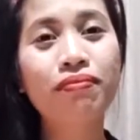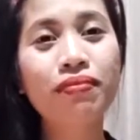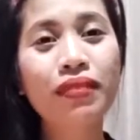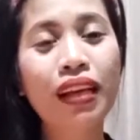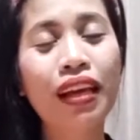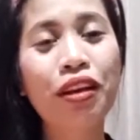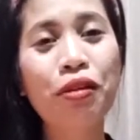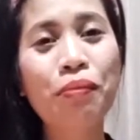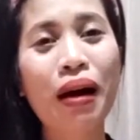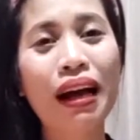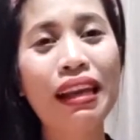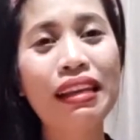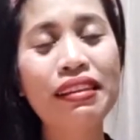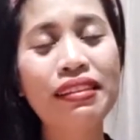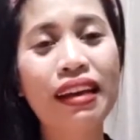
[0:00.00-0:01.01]
when
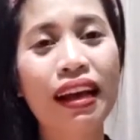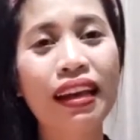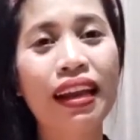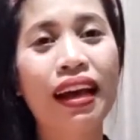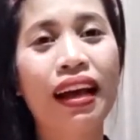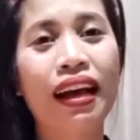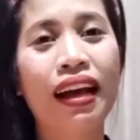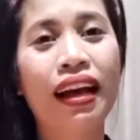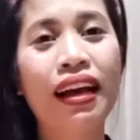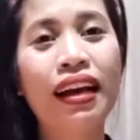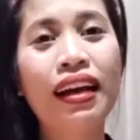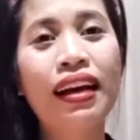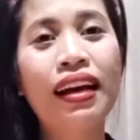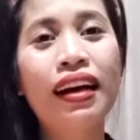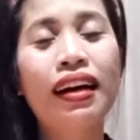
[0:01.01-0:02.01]
umaalis siya na
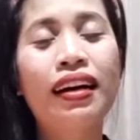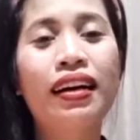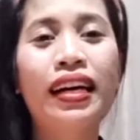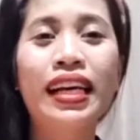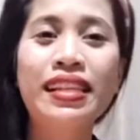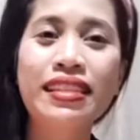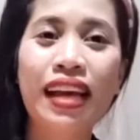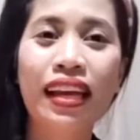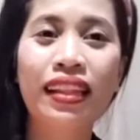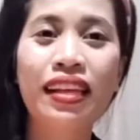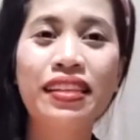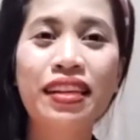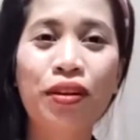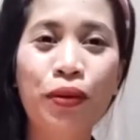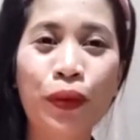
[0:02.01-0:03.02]
uh, excited
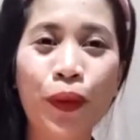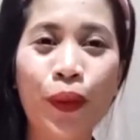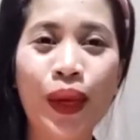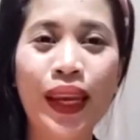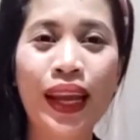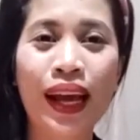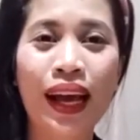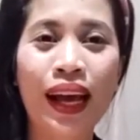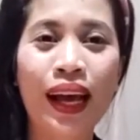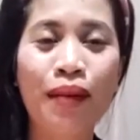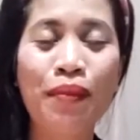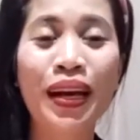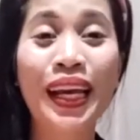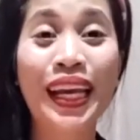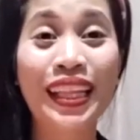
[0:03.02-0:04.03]
siyang uuwi na
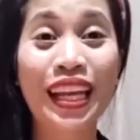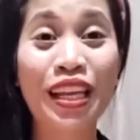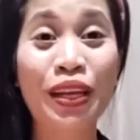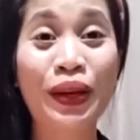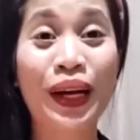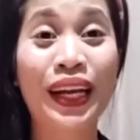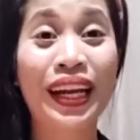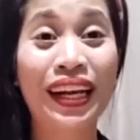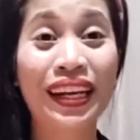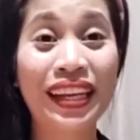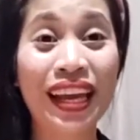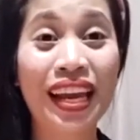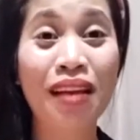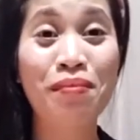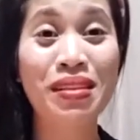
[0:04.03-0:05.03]
makikita niya yung anak
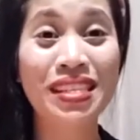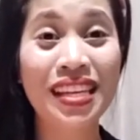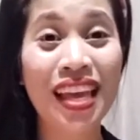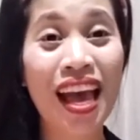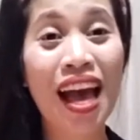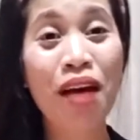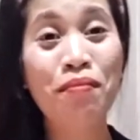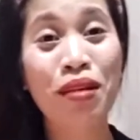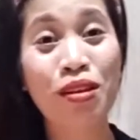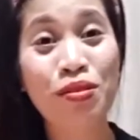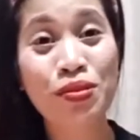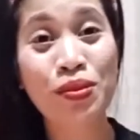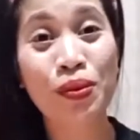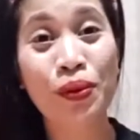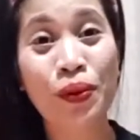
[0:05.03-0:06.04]
niya na masaya,
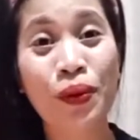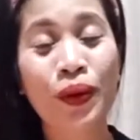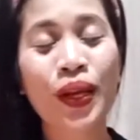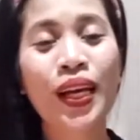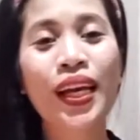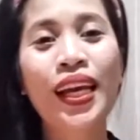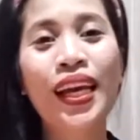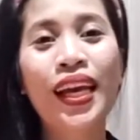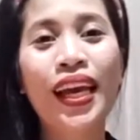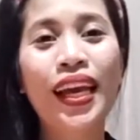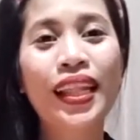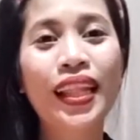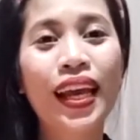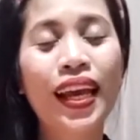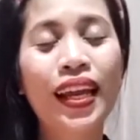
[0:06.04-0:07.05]
malusog.
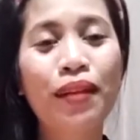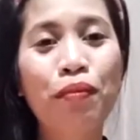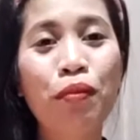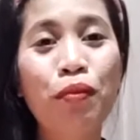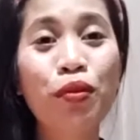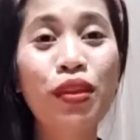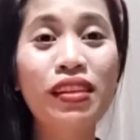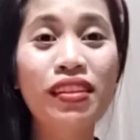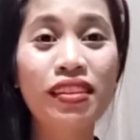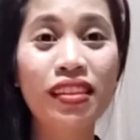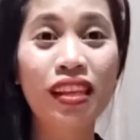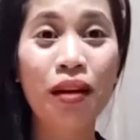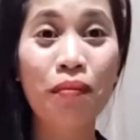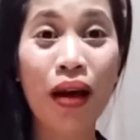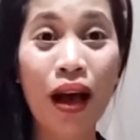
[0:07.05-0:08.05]
And then, pumunta siya sa
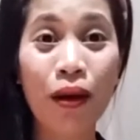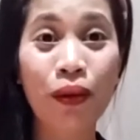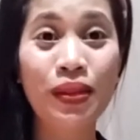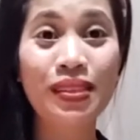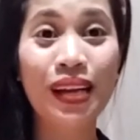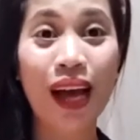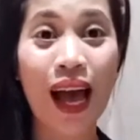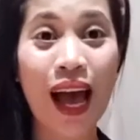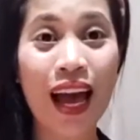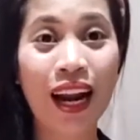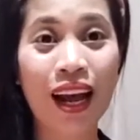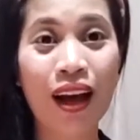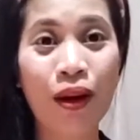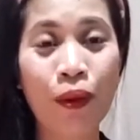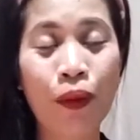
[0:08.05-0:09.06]
trabaho isang
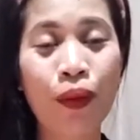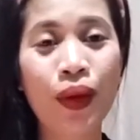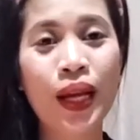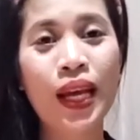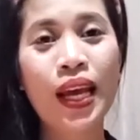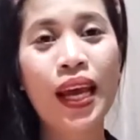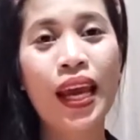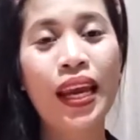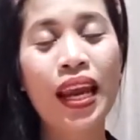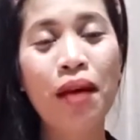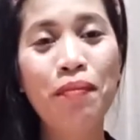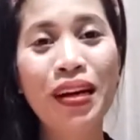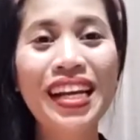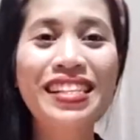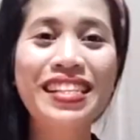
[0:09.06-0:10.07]
araw. And
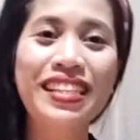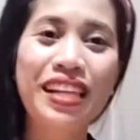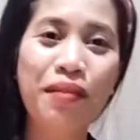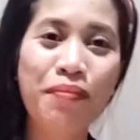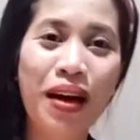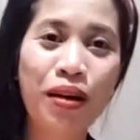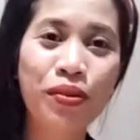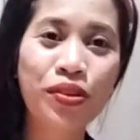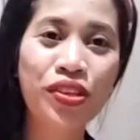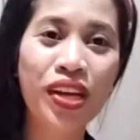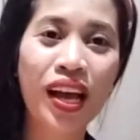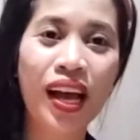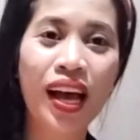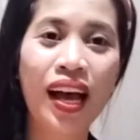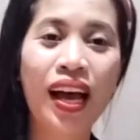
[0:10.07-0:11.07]
habang nasa trabaho
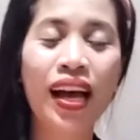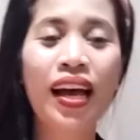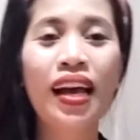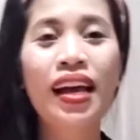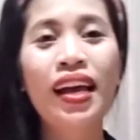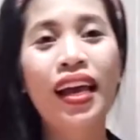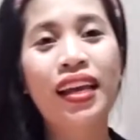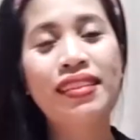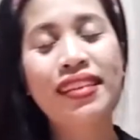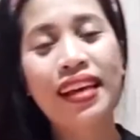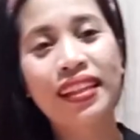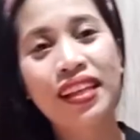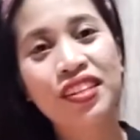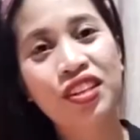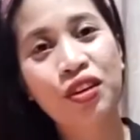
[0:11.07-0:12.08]
siya, excited siya